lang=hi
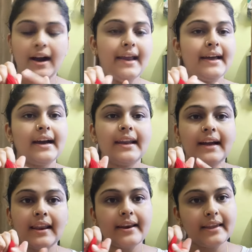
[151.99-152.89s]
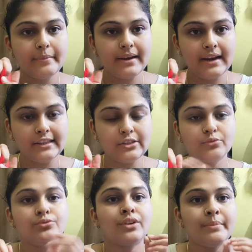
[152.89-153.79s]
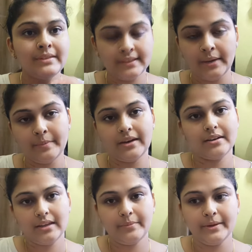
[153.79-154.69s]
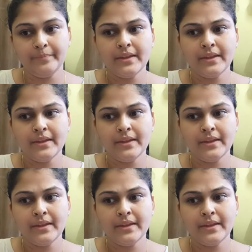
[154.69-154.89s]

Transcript: अलग अलग कलर की भी ले लेती हूँ तो कभी सेम कलर की भी